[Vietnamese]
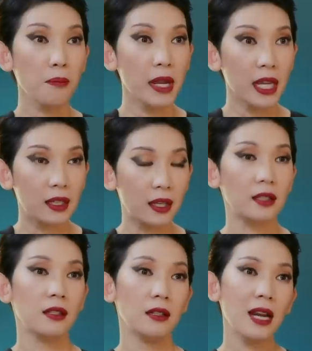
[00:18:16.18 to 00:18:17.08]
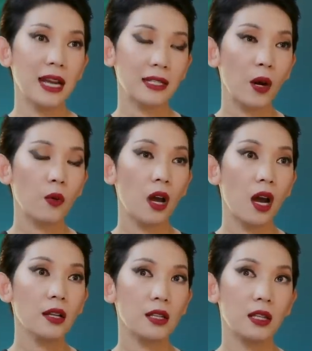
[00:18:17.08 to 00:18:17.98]
bi kịch nữa là sau
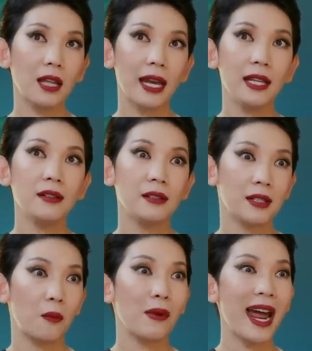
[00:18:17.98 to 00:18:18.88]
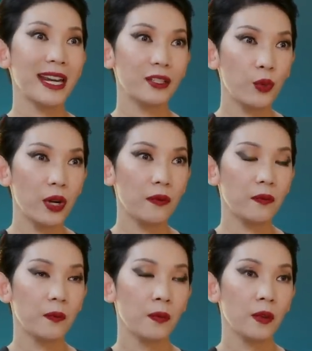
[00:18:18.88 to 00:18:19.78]
đó chị thấy người chồng livestream
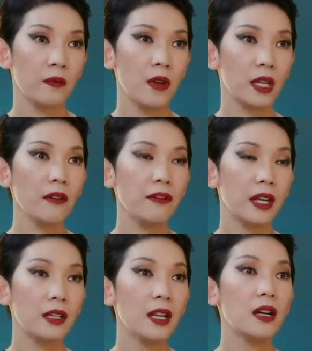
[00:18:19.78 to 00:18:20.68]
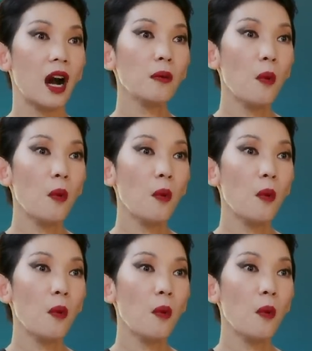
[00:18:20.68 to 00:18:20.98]
về cái việc đi gỡ